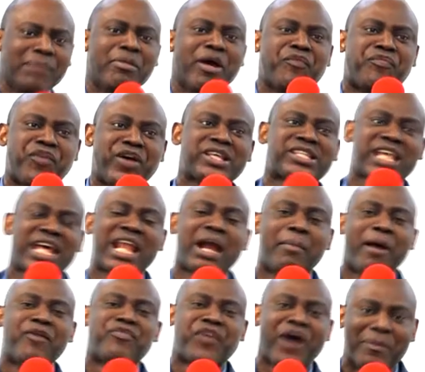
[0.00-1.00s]
me fait ça dans
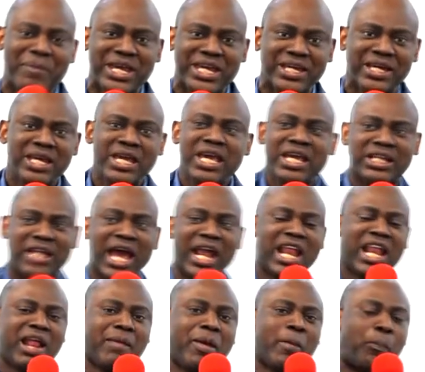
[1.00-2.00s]
ma famille Que
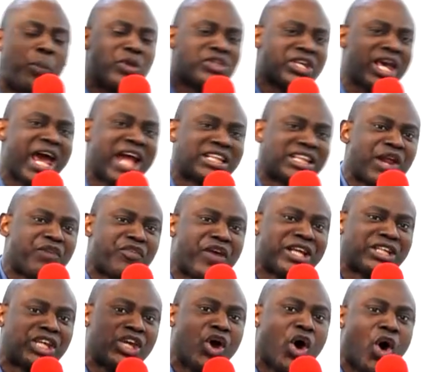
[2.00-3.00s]
l'ennemi puisse être
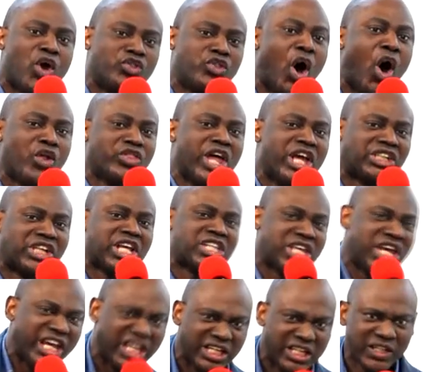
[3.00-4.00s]
vaincu au nom de
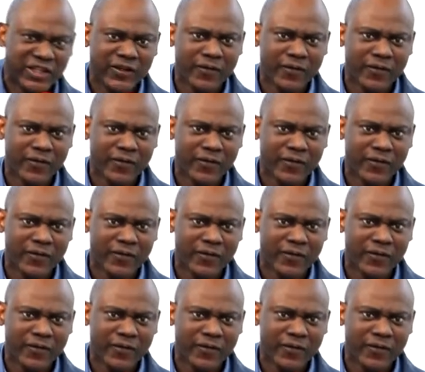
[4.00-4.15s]
Jésus.